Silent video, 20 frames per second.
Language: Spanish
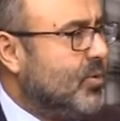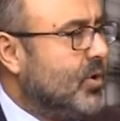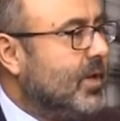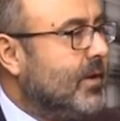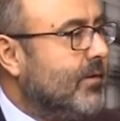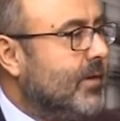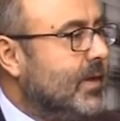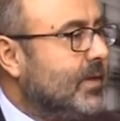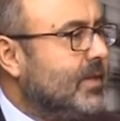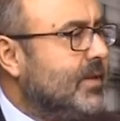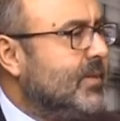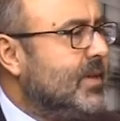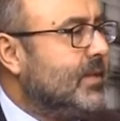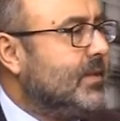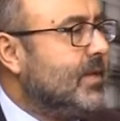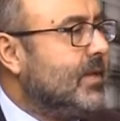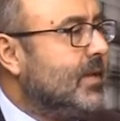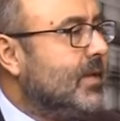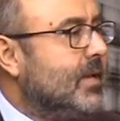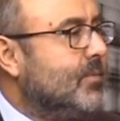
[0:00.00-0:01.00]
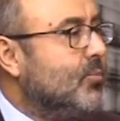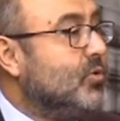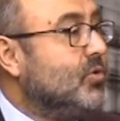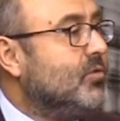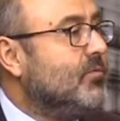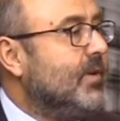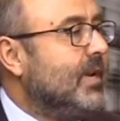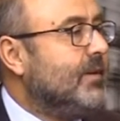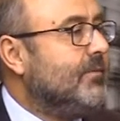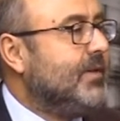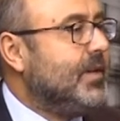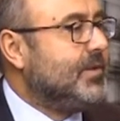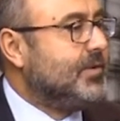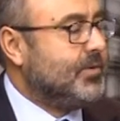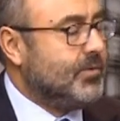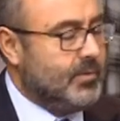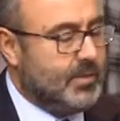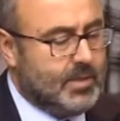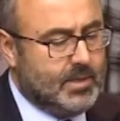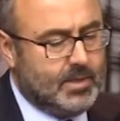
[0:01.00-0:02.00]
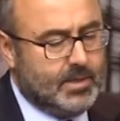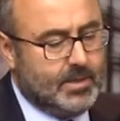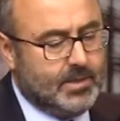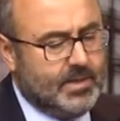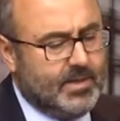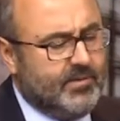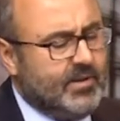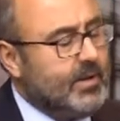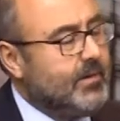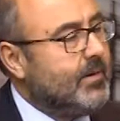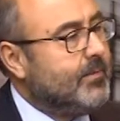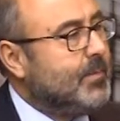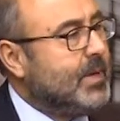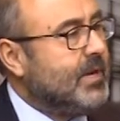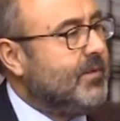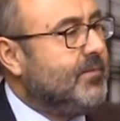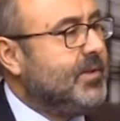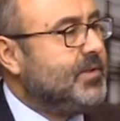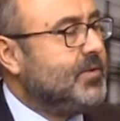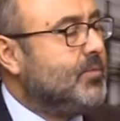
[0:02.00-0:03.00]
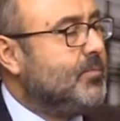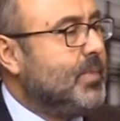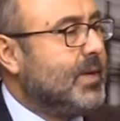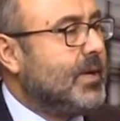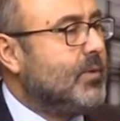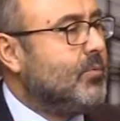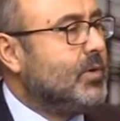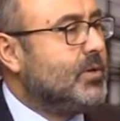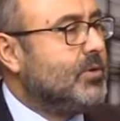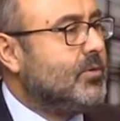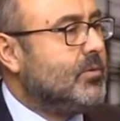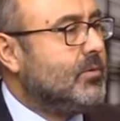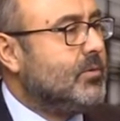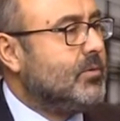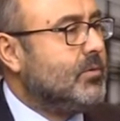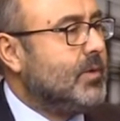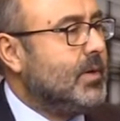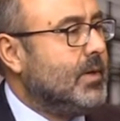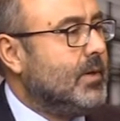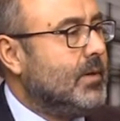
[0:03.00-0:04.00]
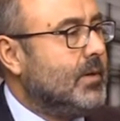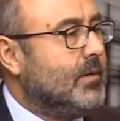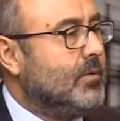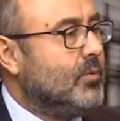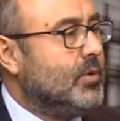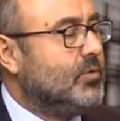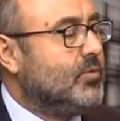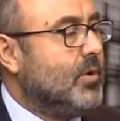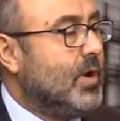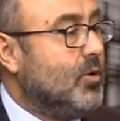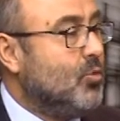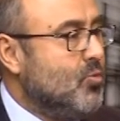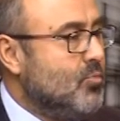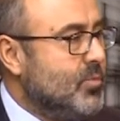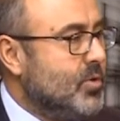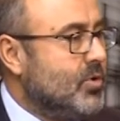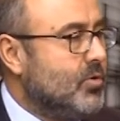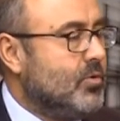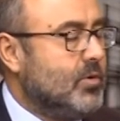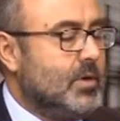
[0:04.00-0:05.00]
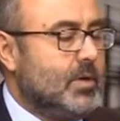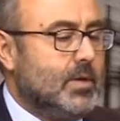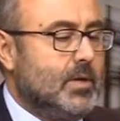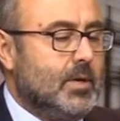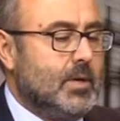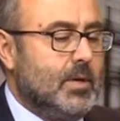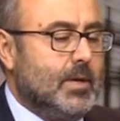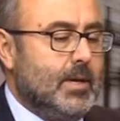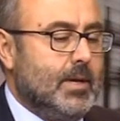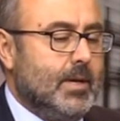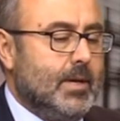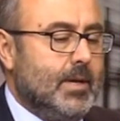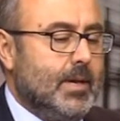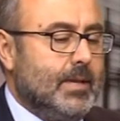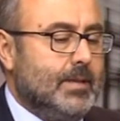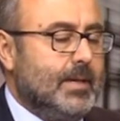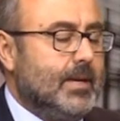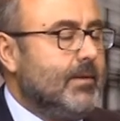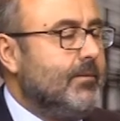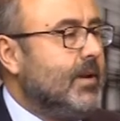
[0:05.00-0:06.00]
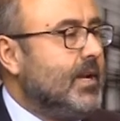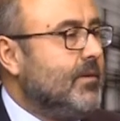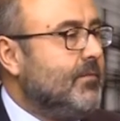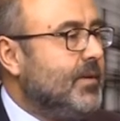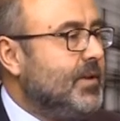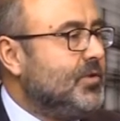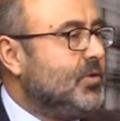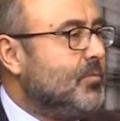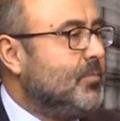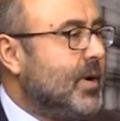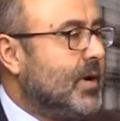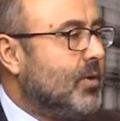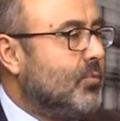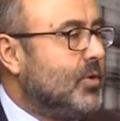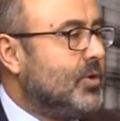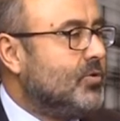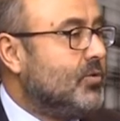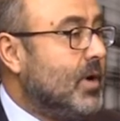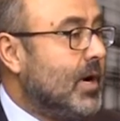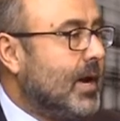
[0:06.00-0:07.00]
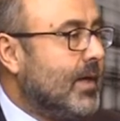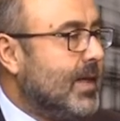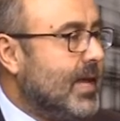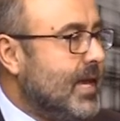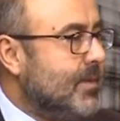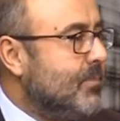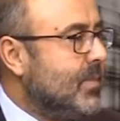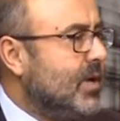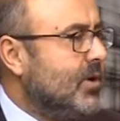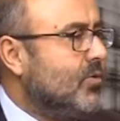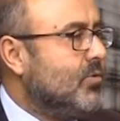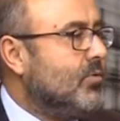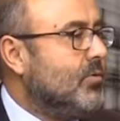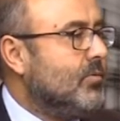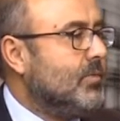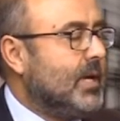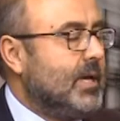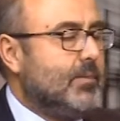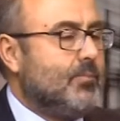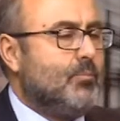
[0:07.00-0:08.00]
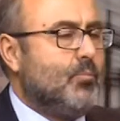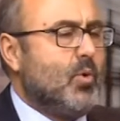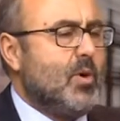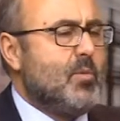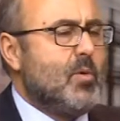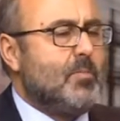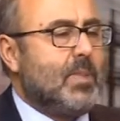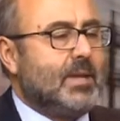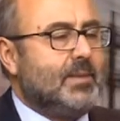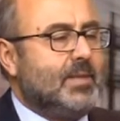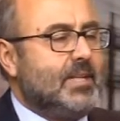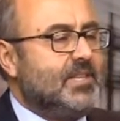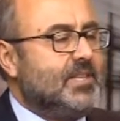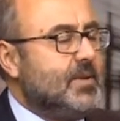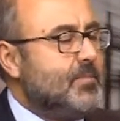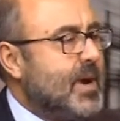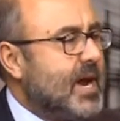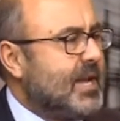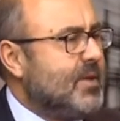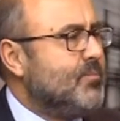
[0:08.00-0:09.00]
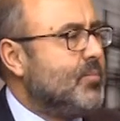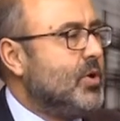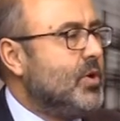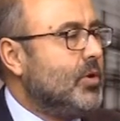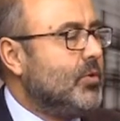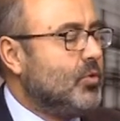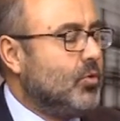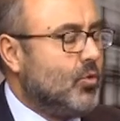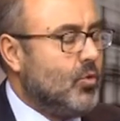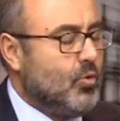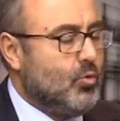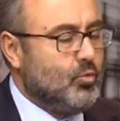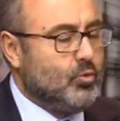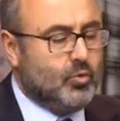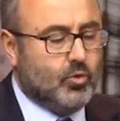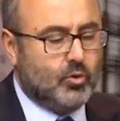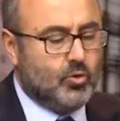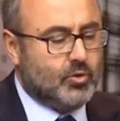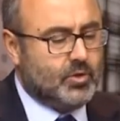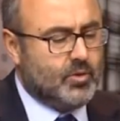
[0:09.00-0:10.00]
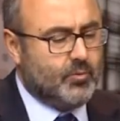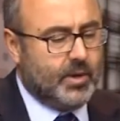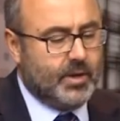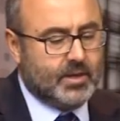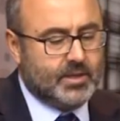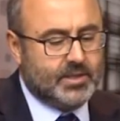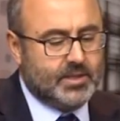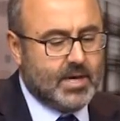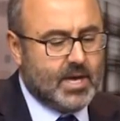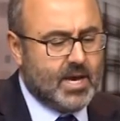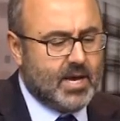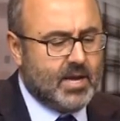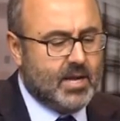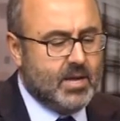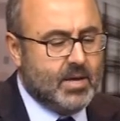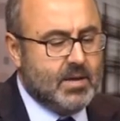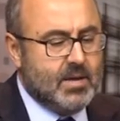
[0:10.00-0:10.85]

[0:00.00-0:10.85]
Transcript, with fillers: porque evidentemente tiene muchos beneficios. Tiene beneficios para nuestros, eh, nuestros alumnos, eh, tiene beneficios para nuestros académicos, eh, podemos participar en proyectos conjuntos con otras universidades.